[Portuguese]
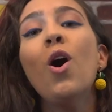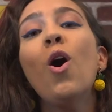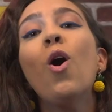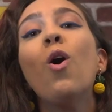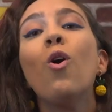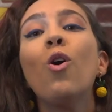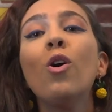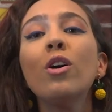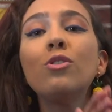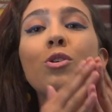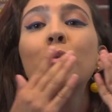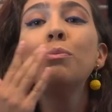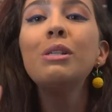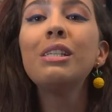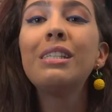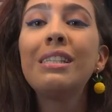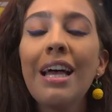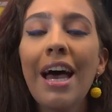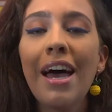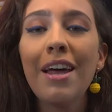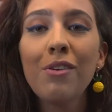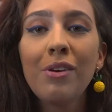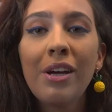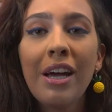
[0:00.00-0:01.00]
Outro
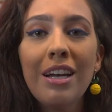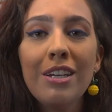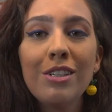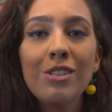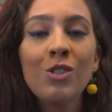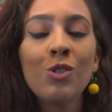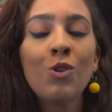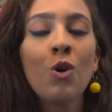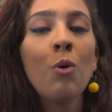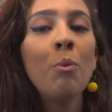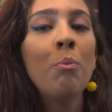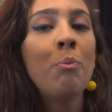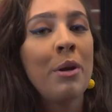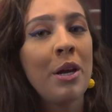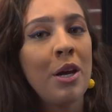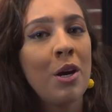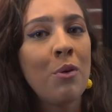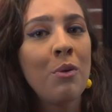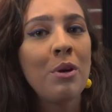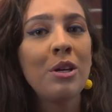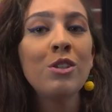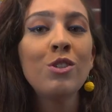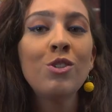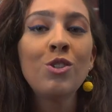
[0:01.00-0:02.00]
mistério que ele
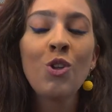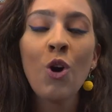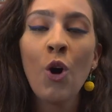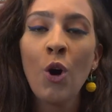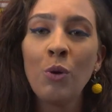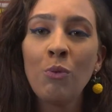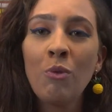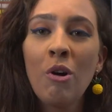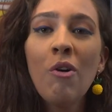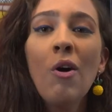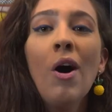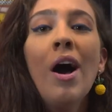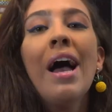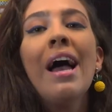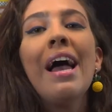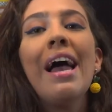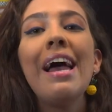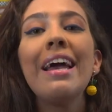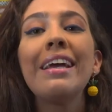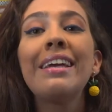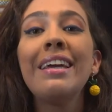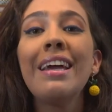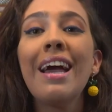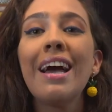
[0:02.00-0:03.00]
descobriu em Stonewall
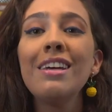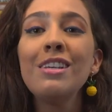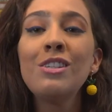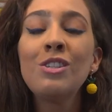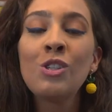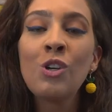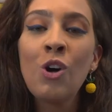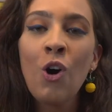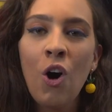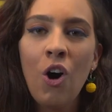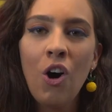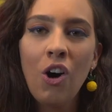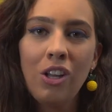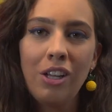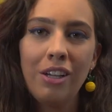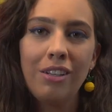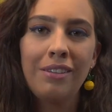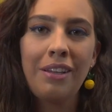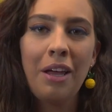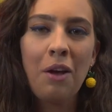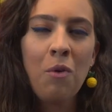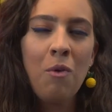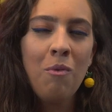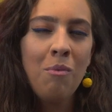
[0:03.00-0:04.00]
é que a escola
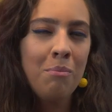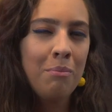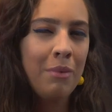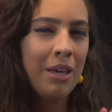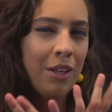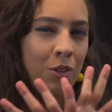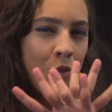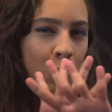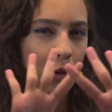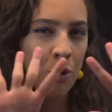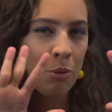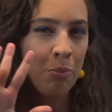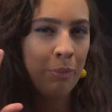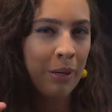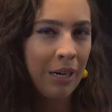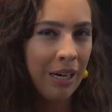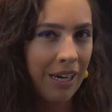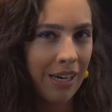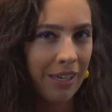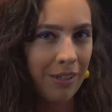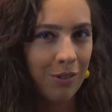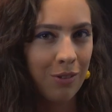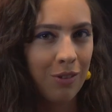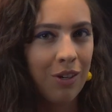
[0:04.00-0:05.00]
tem um mito
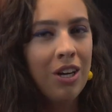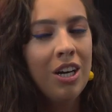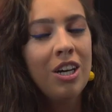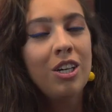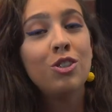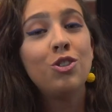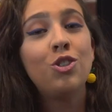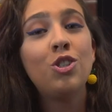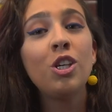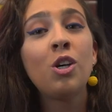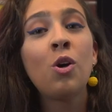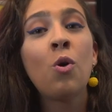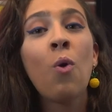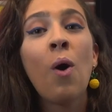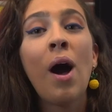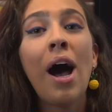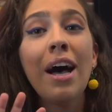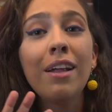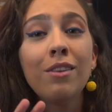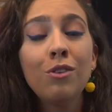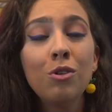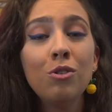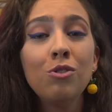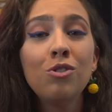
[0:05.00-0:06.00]
urbano de
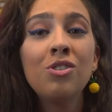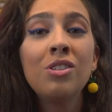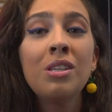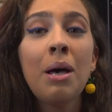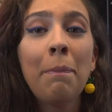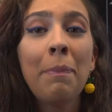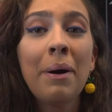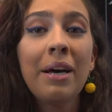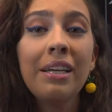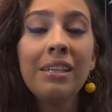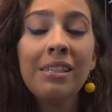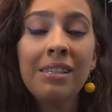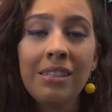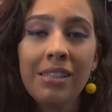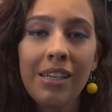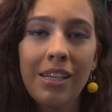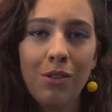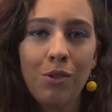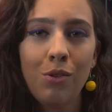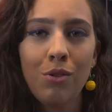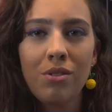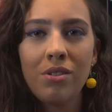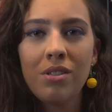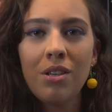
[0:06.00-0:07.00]
quatro
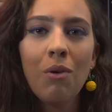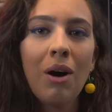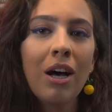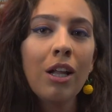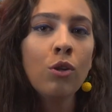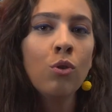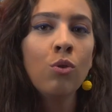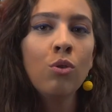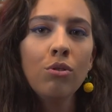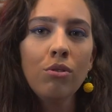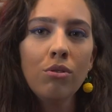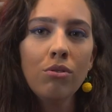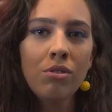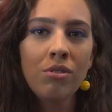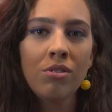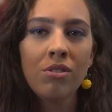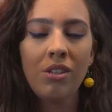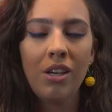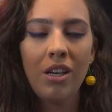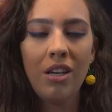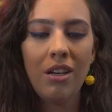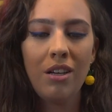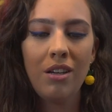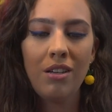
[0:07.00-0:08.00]
desaparecidos. São alunos
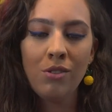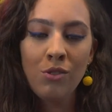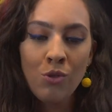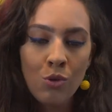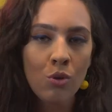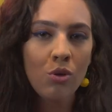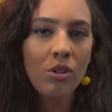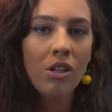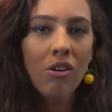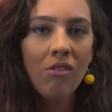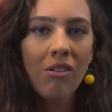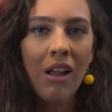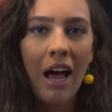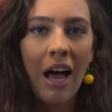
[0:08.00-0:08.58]
que estudam